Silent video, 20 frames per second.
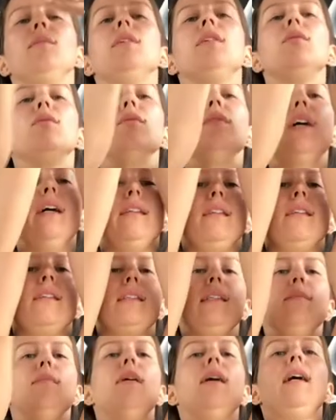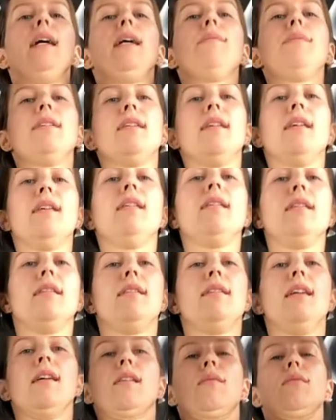мы никуда не сгибаемся,
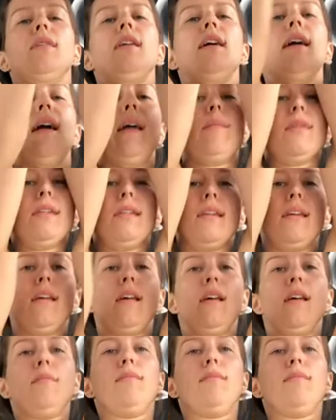не округляемся,